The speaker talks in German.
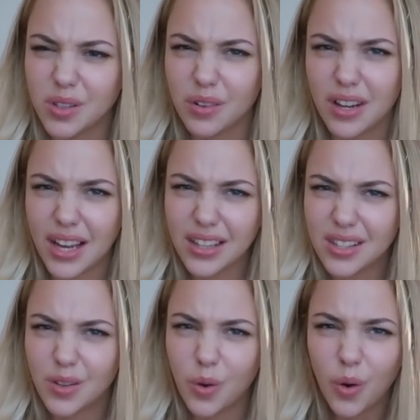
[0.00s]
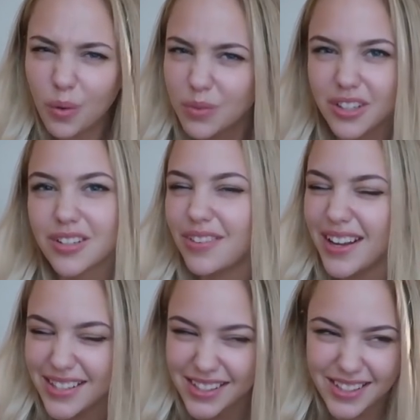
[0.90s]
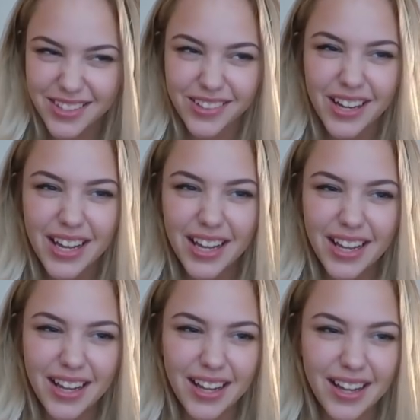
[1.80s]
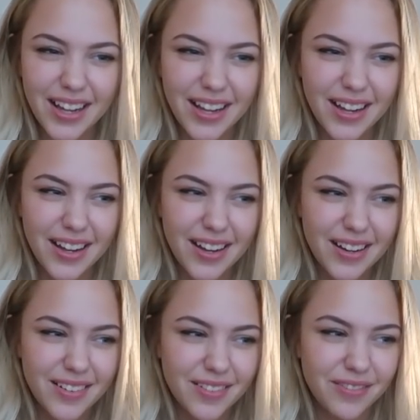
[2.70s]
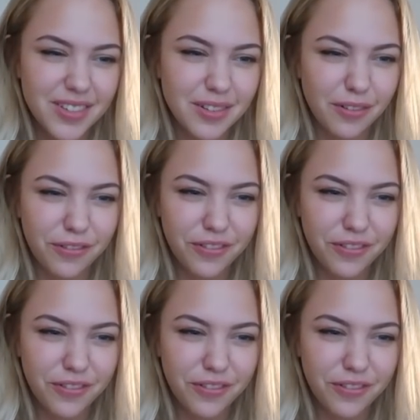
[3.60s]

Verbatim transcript: so ganz komisch, weiß nicht, so wie so ein